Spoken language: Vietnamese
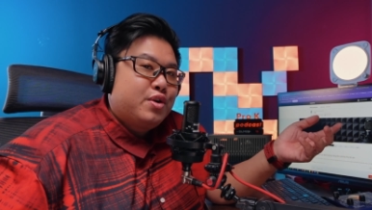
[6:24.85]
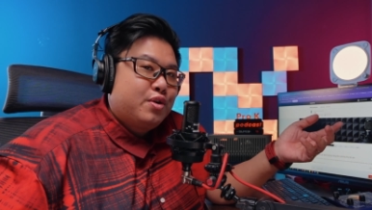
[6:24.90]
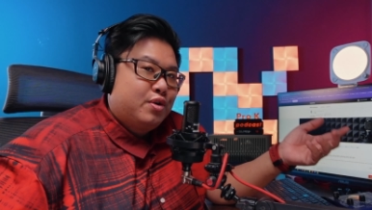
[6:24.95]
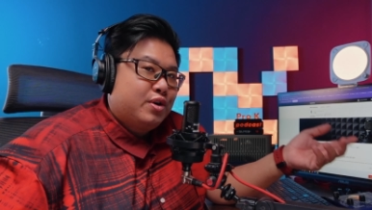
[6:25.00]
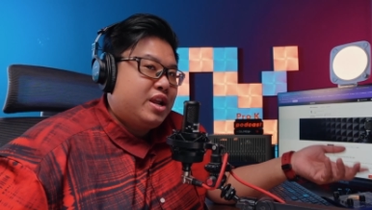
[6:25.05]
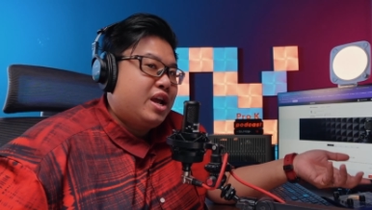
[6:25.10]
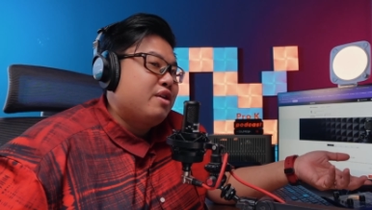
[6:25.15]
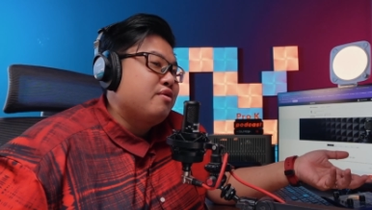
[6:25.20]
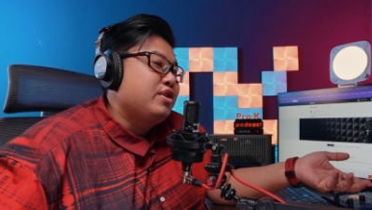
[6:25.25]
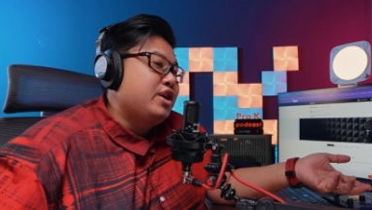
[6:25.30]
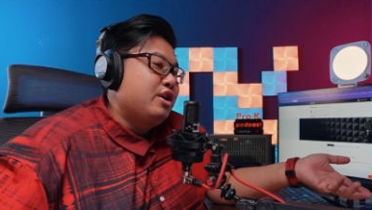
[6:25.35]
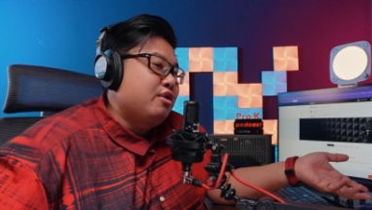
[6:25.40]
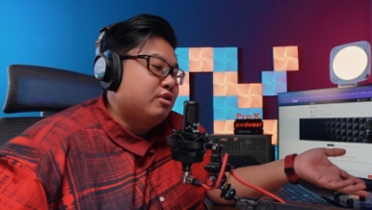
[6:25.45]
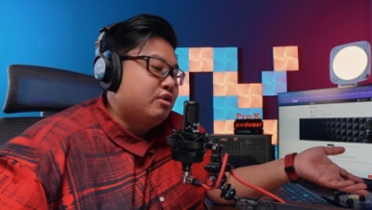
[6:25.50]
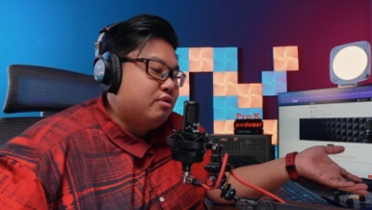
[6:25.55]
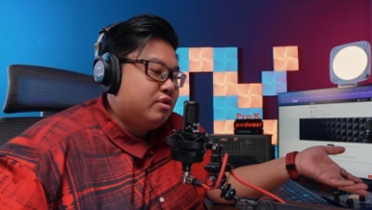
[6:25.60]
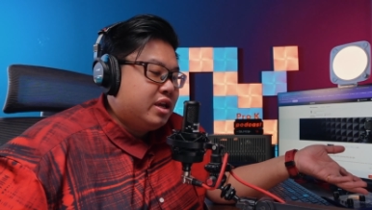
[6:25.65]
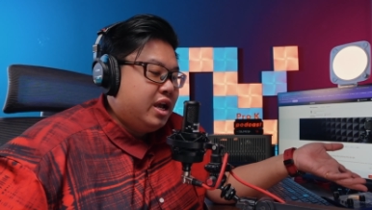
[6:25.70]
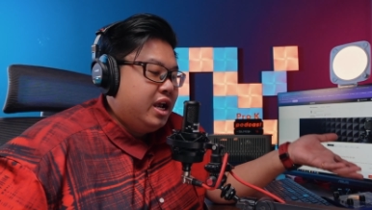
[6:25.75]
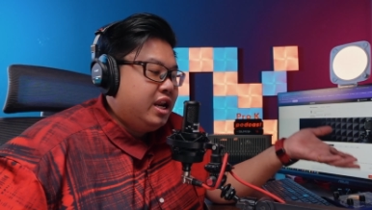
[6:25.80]
dựa theo
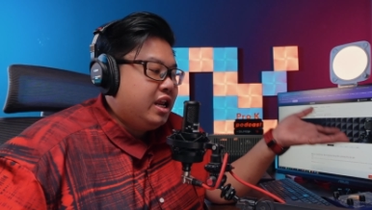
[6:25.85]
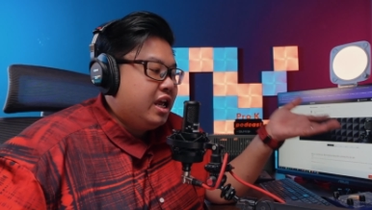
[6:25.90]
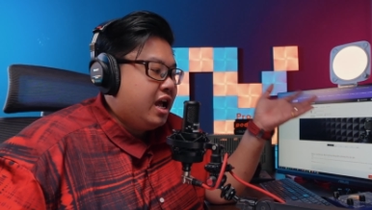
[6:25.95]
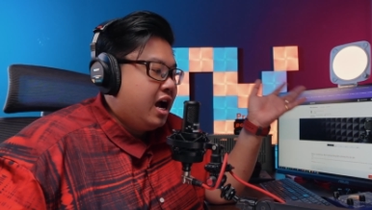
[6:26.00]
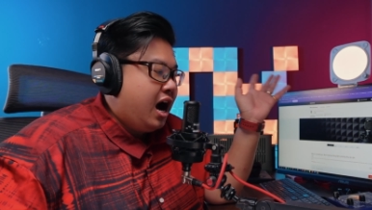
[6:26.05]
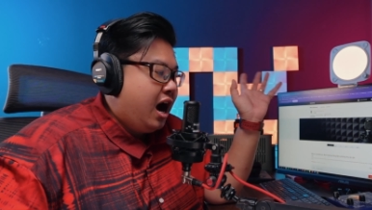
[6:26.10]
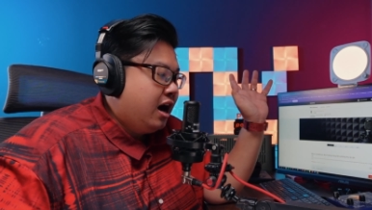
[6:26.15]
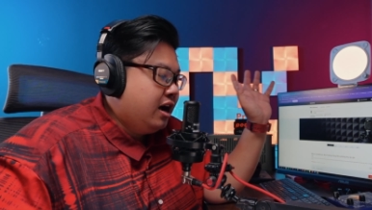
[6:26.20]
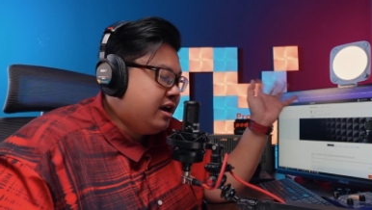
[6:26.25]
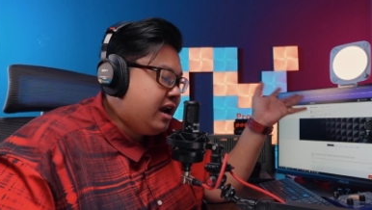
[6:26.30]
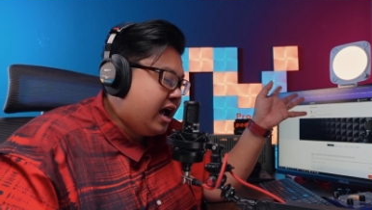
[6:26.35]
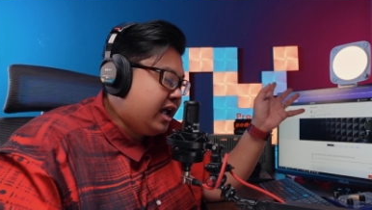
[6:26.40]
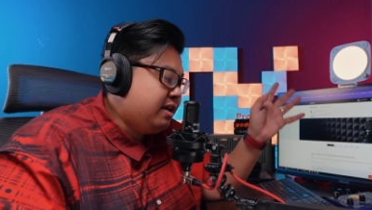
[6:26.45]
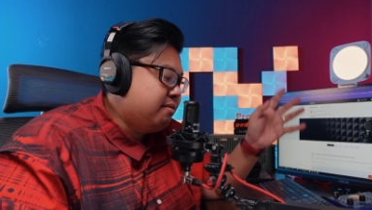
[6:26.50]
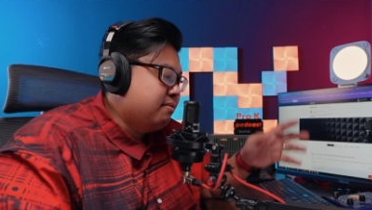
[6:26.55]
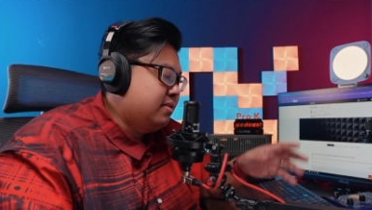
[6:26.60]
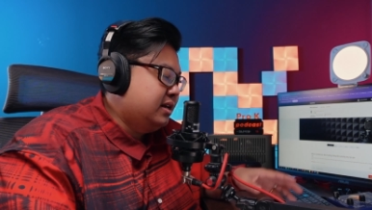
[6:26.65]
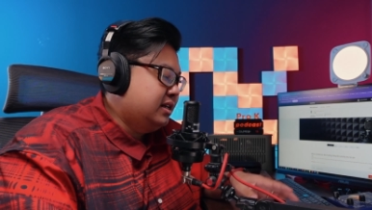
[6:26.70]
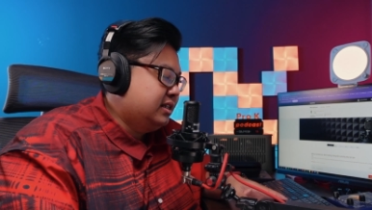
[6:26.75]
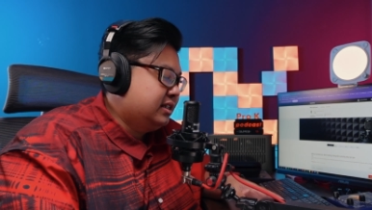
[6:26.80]
nhiều tiêu chí thì ở
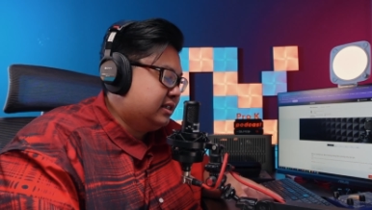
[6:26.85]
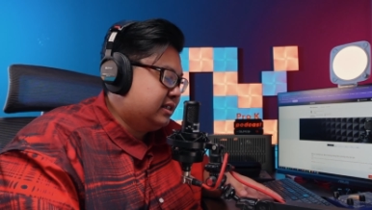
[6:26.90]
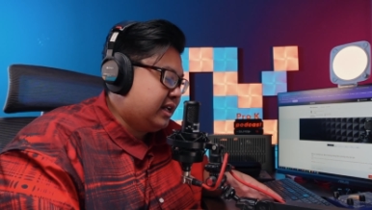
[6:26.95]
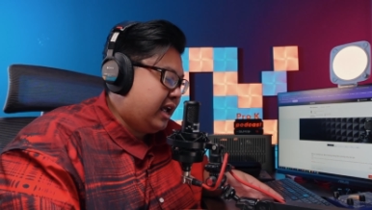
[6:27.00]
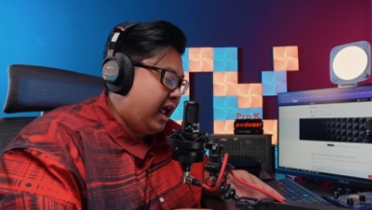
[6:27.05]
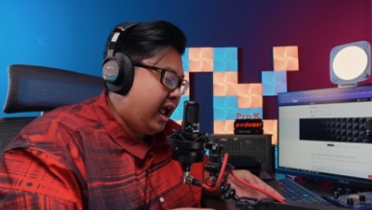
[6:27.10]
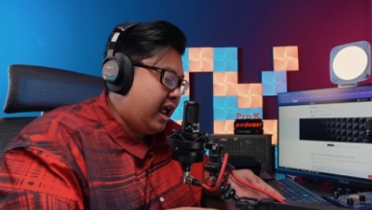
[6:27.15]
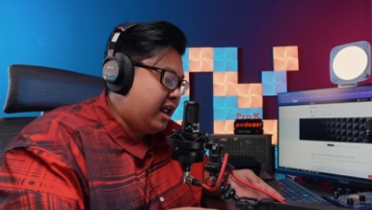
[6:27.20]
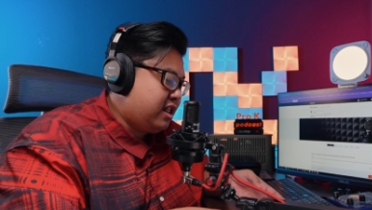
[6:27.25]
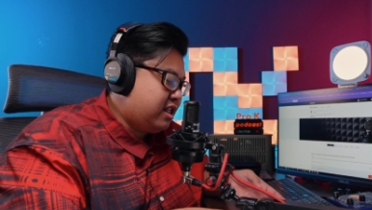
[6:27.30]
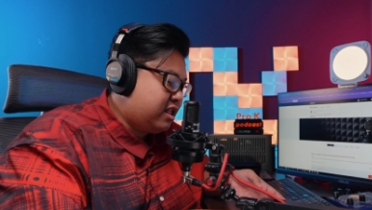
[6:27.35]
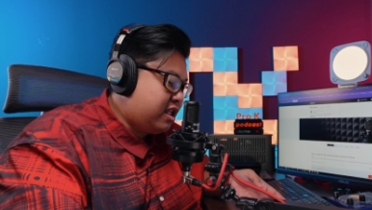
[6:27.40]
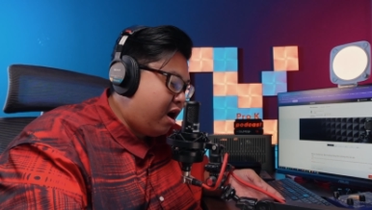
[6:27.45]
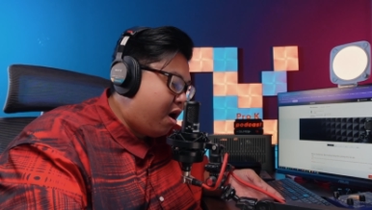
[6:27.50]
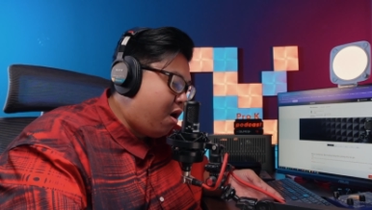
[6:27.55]
đây mình sẽ